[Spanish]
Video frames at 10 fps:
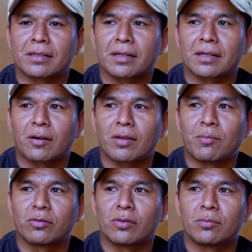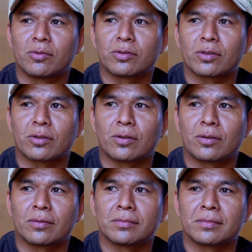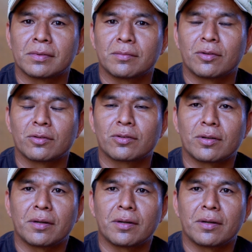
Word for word: recaudamos ¿no? mucho mucho